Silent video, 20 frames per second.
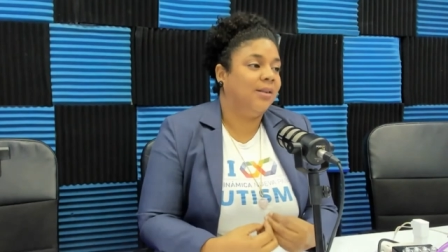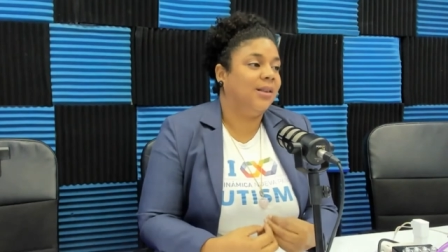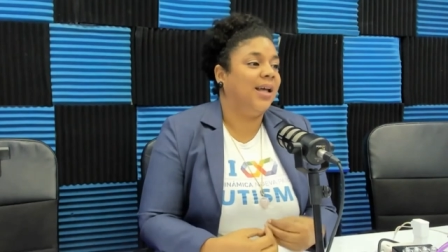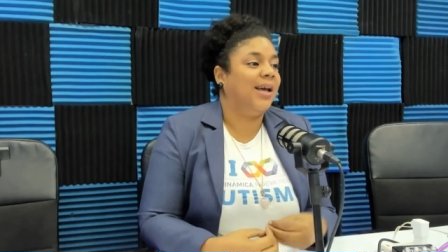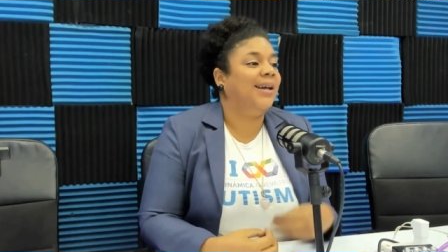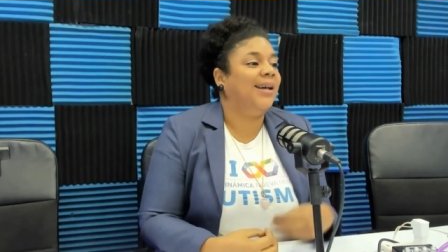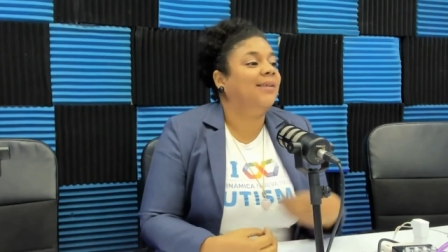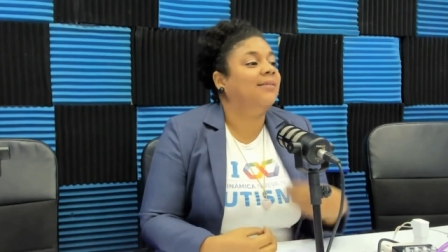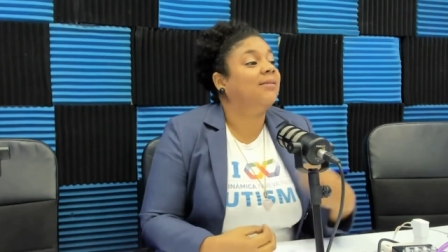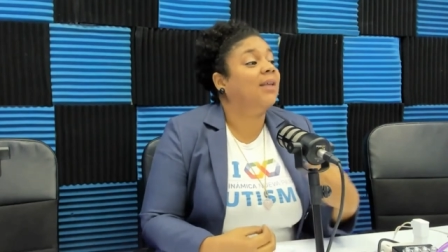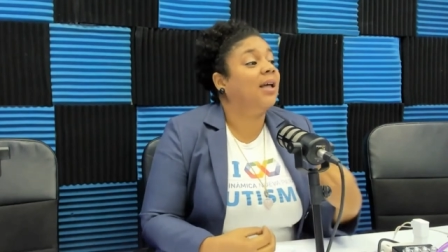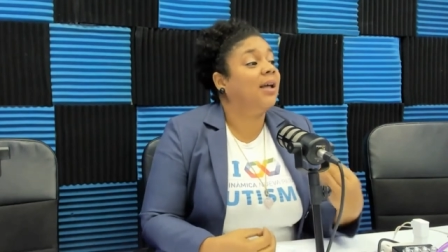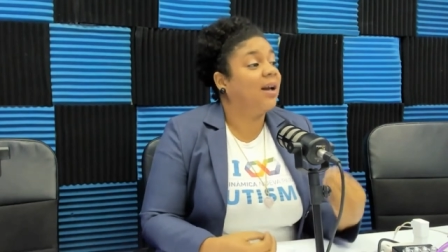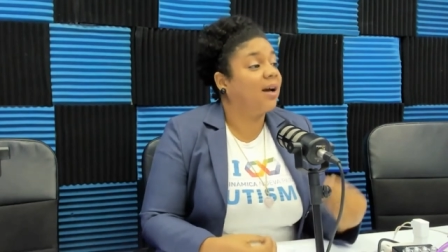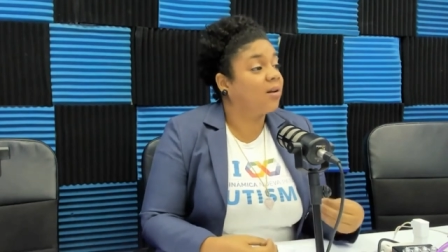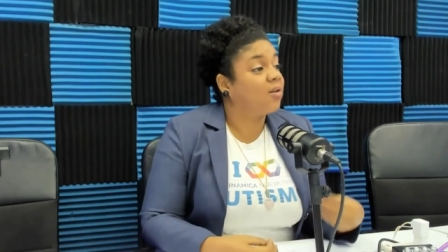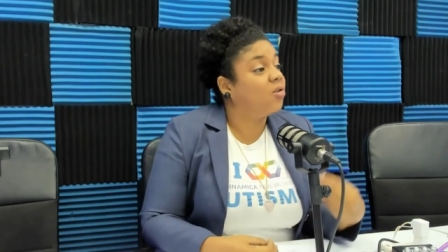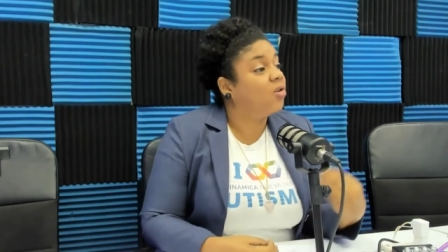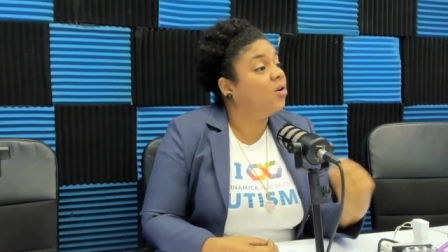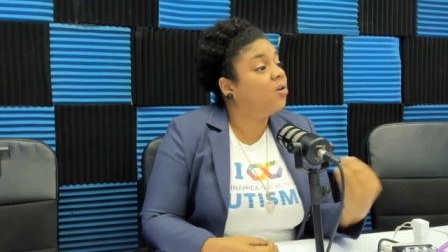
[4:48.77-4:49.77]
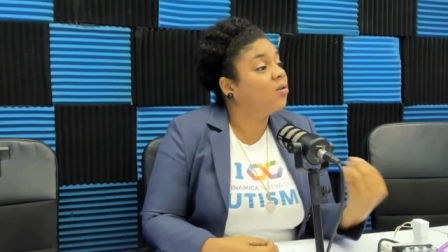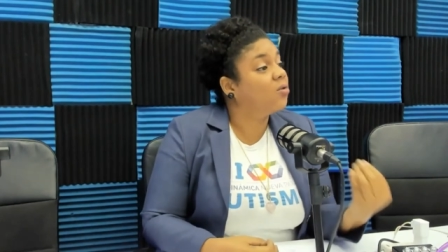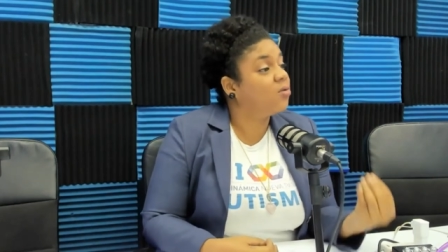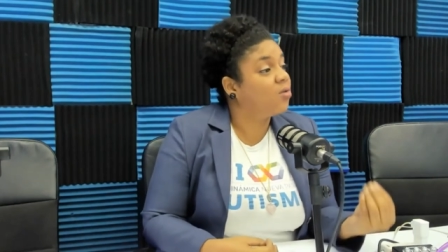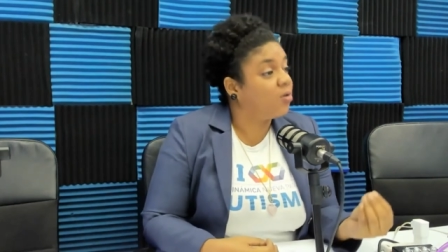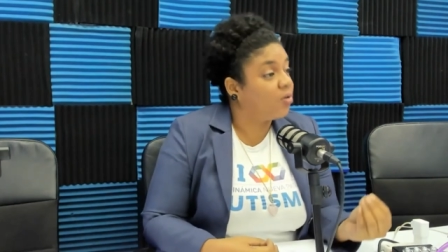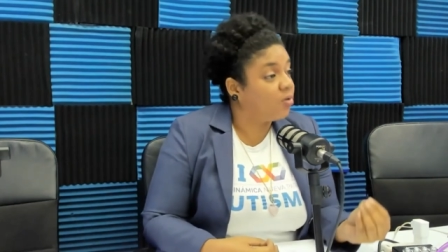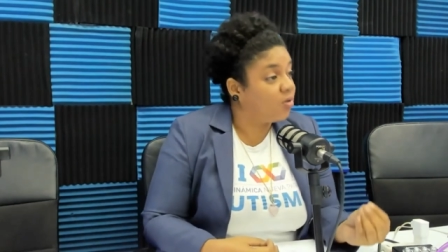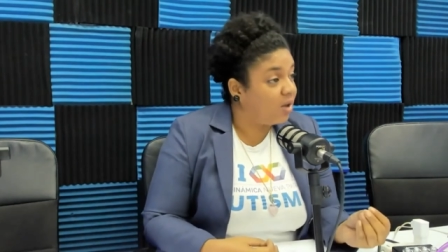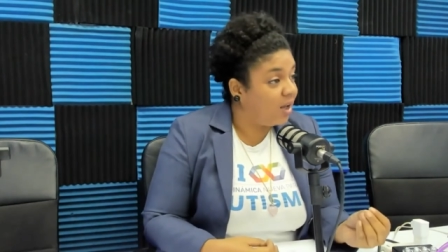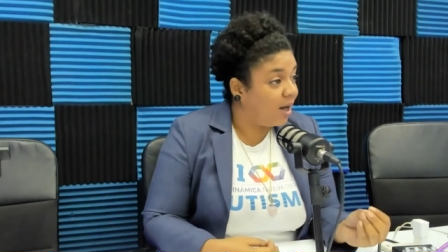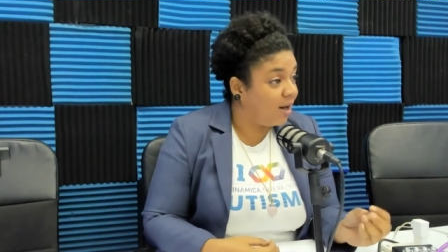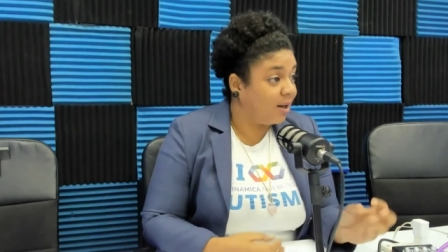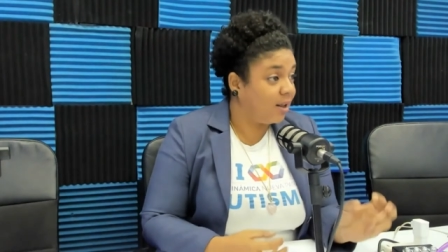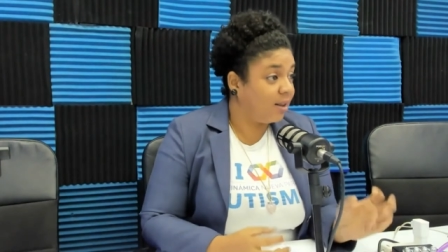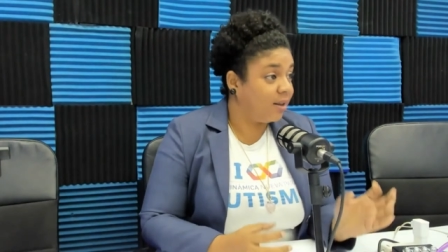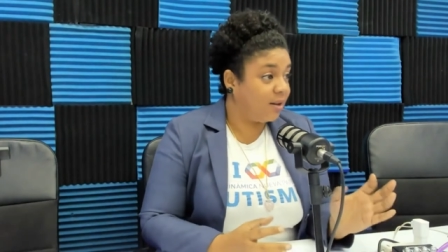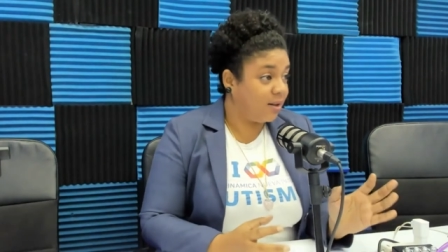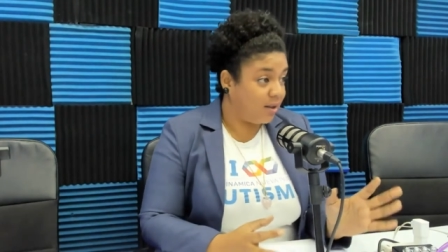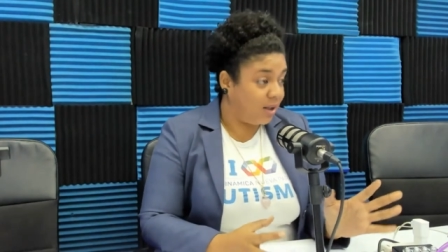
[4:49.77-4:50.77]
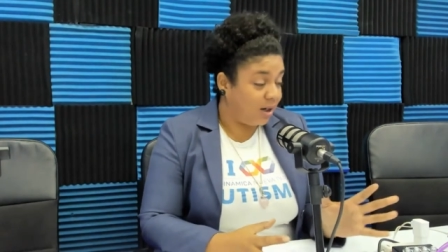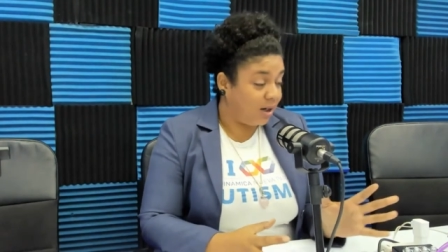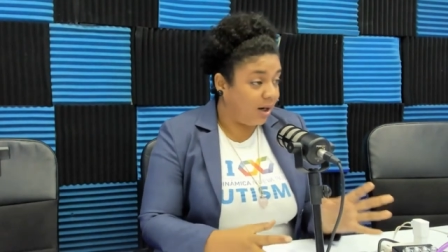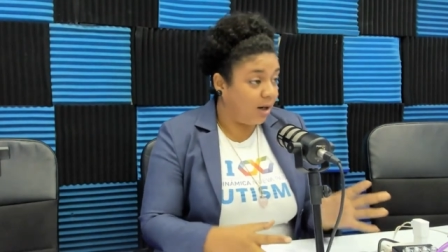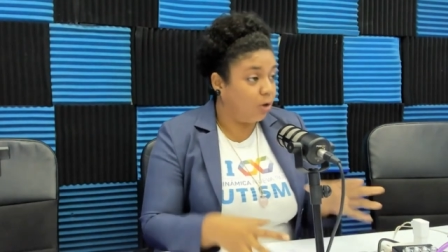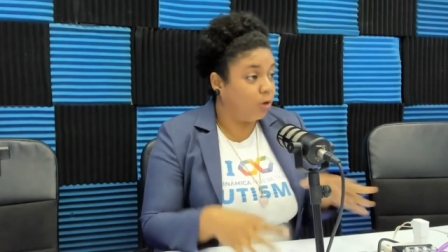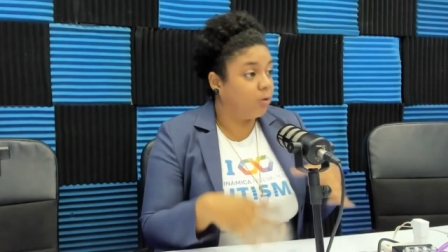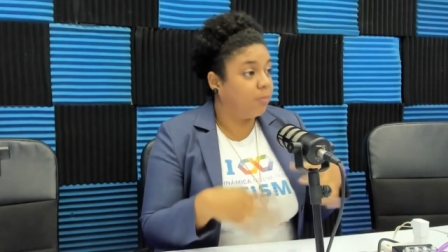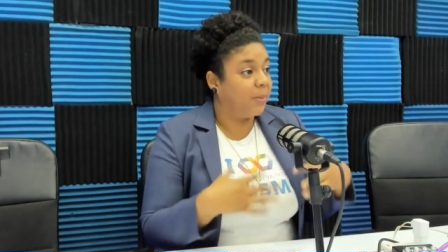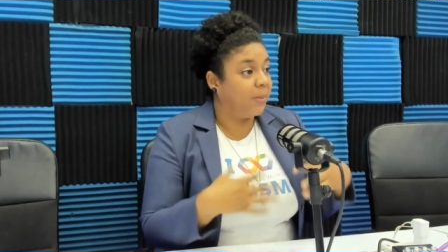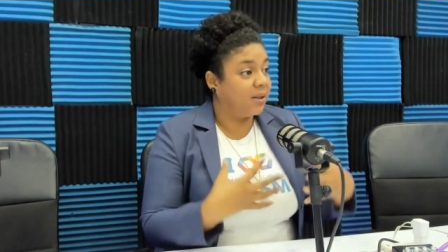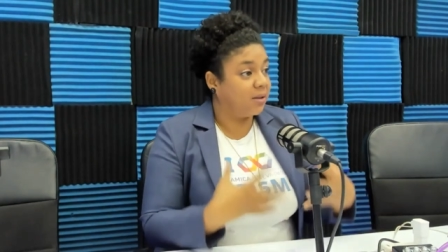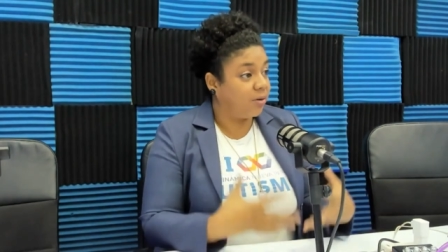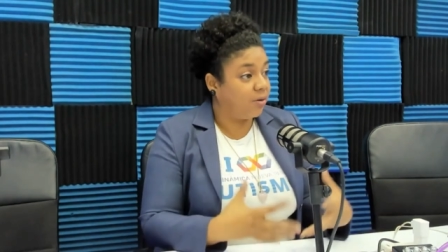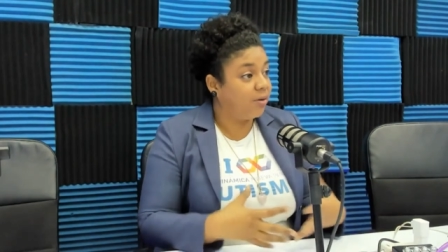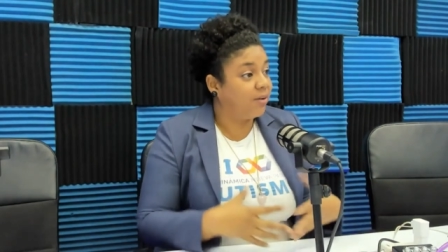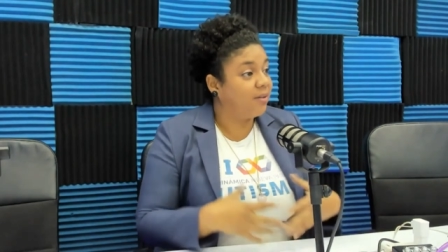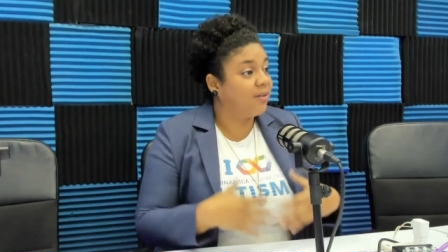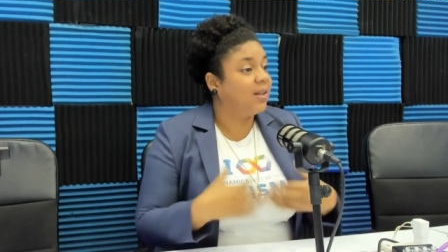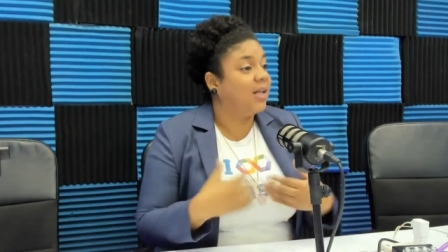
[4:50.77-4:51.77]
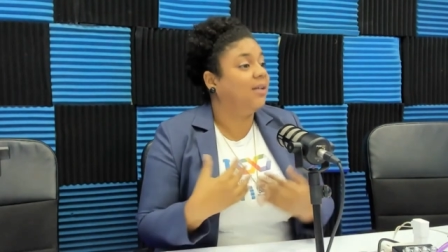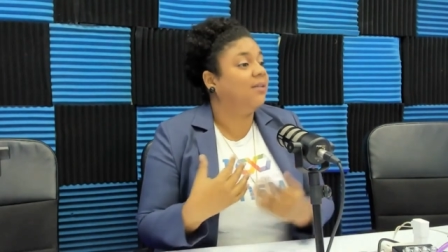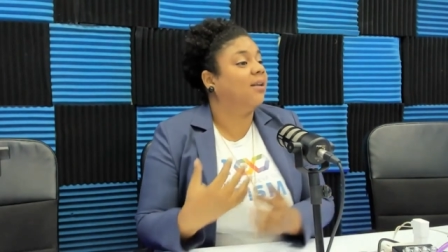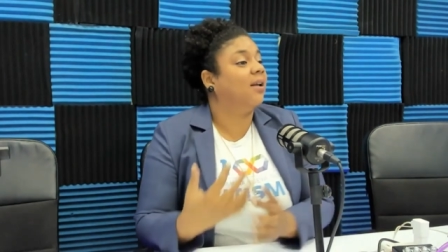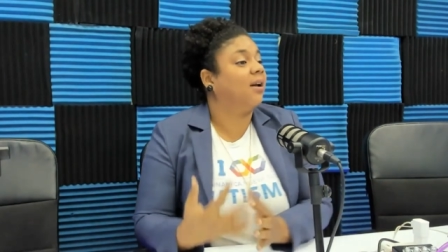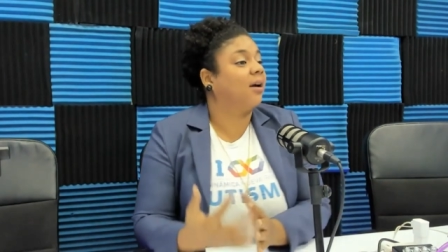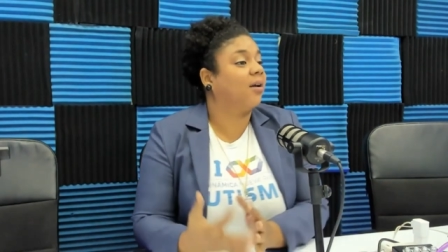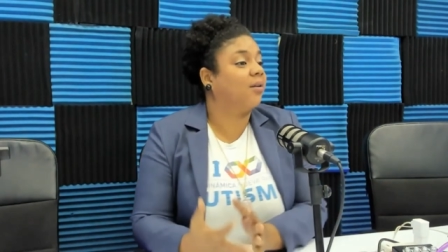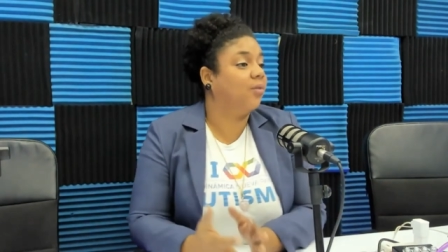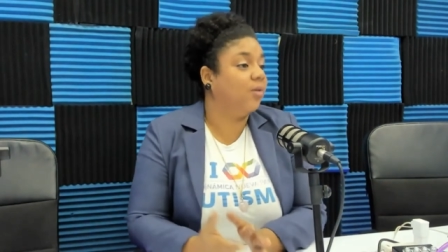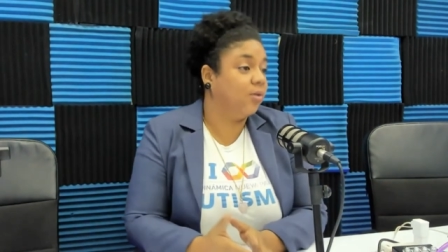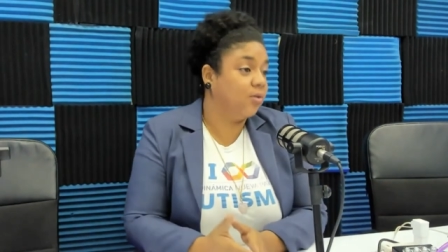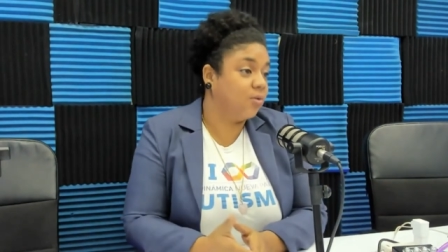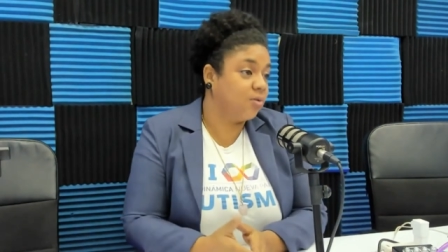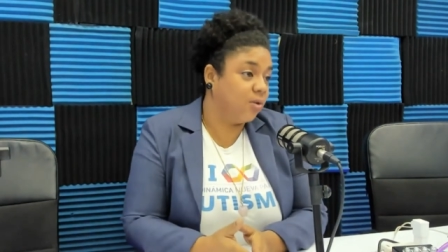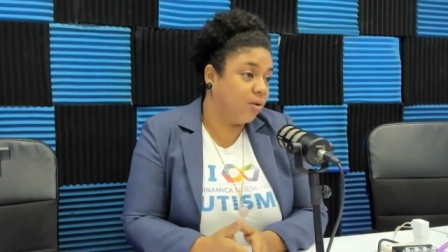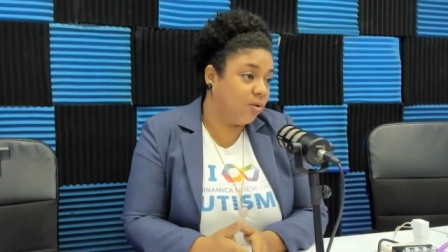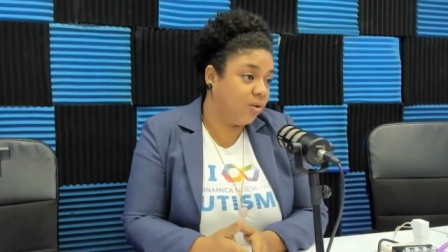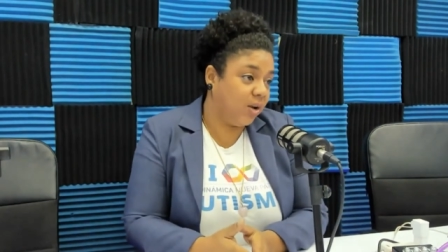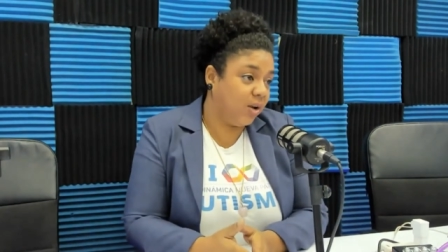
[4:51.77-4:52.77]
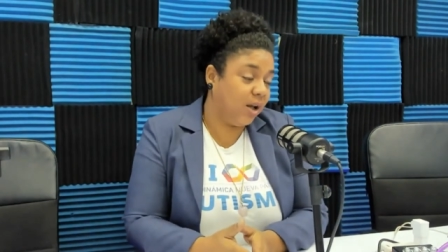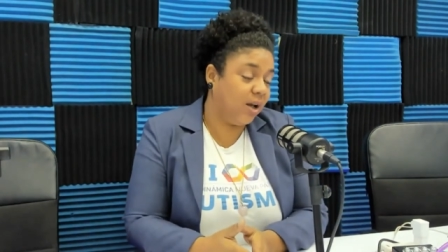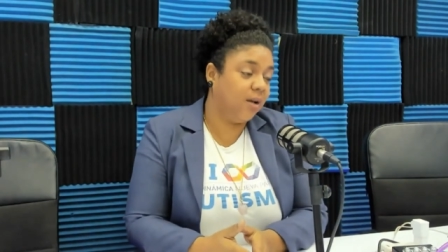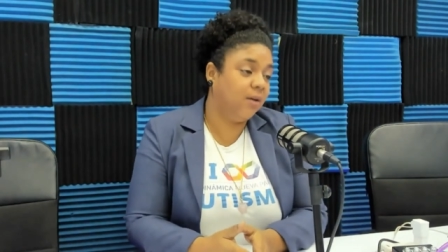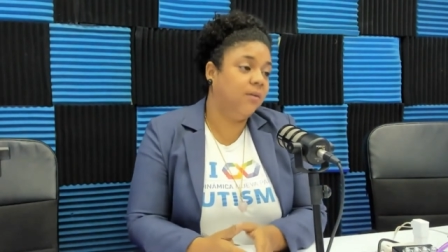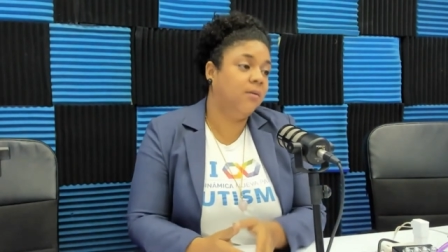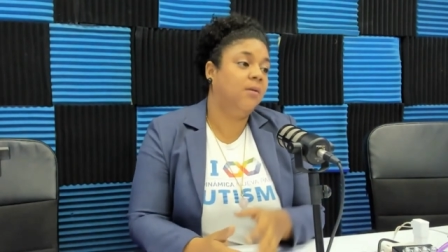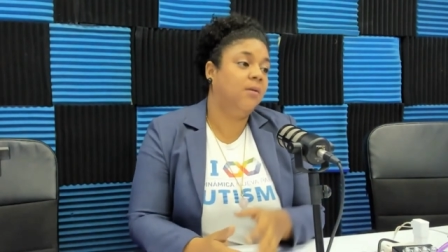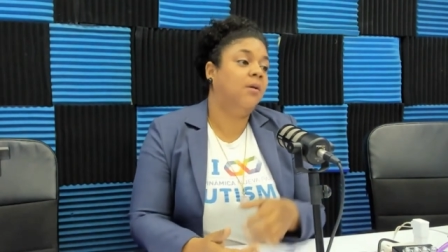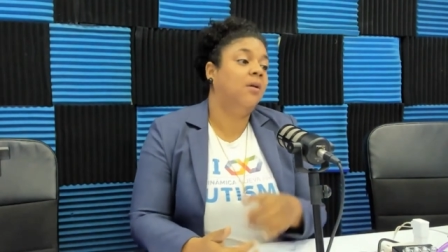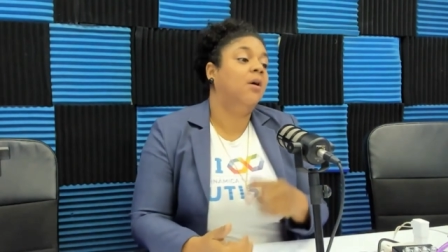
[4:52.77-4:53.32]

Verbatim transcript: de interacción social, es decir, en los patrones de interacción social,